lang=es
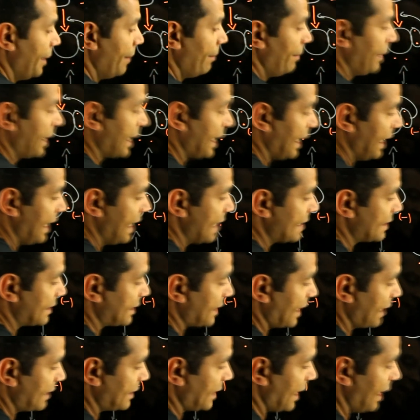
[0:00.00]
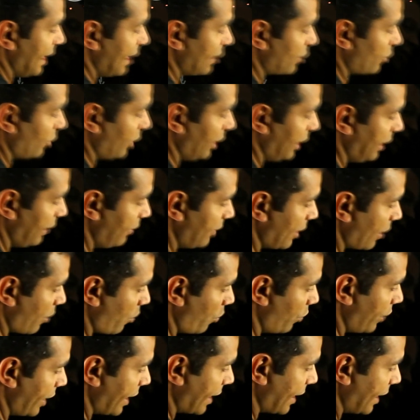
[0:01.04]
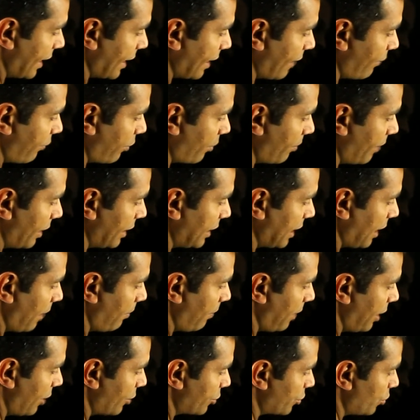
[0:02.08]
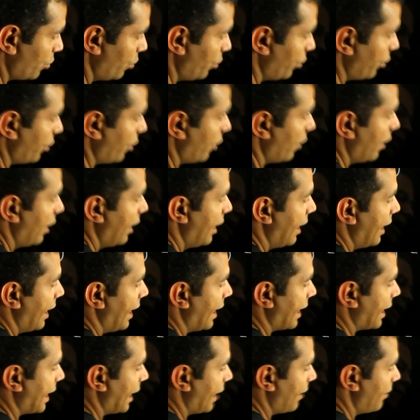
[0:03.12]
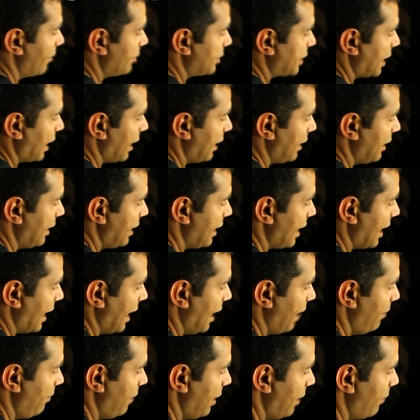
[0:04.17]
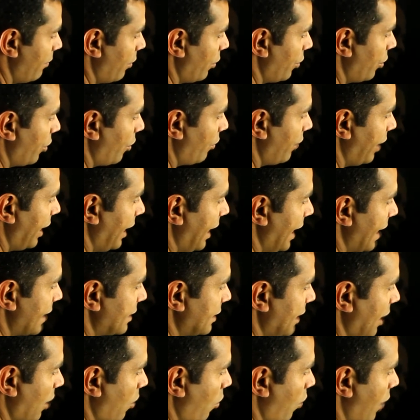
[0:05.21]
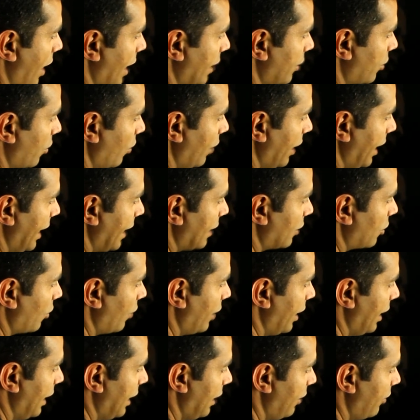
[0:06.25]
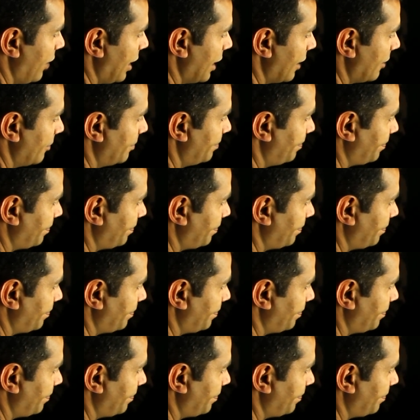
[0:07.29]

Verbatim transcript: Me quedarían 6 electrones libres con una carga formal de menos 1. Acá seguiría el mismo doble enlace, 4 electrones libres